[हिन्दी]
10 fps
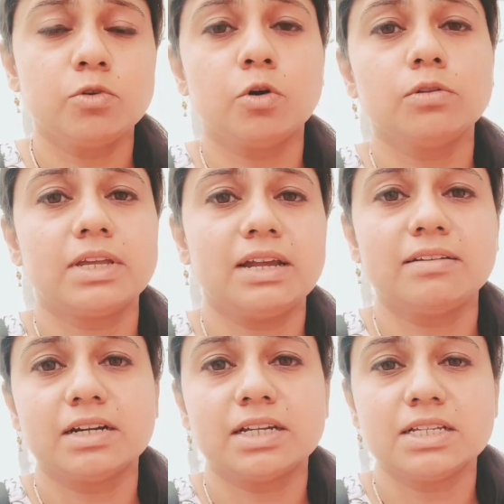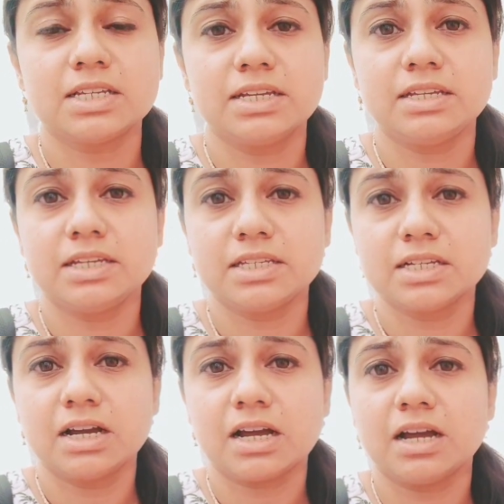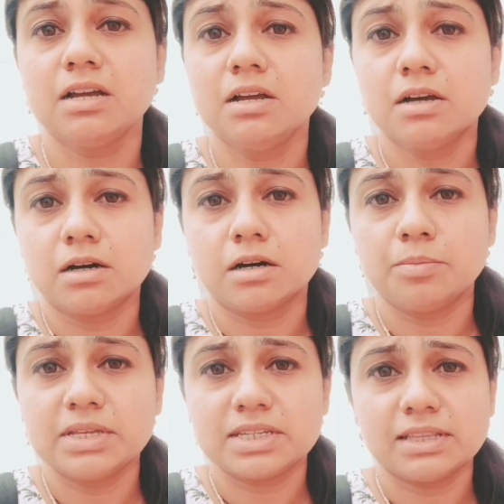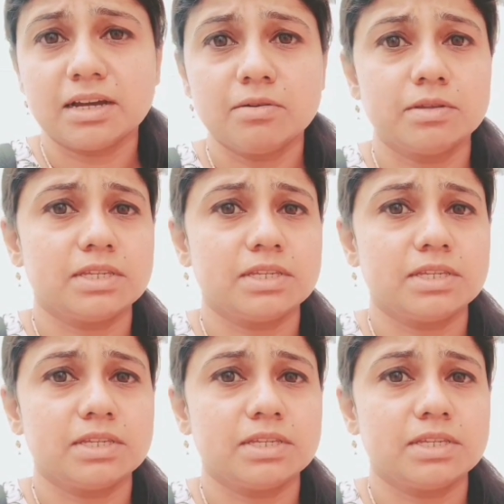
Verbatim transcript: उनको ध्यान रखना चाहिए ये जगह का मैं ज़्यादा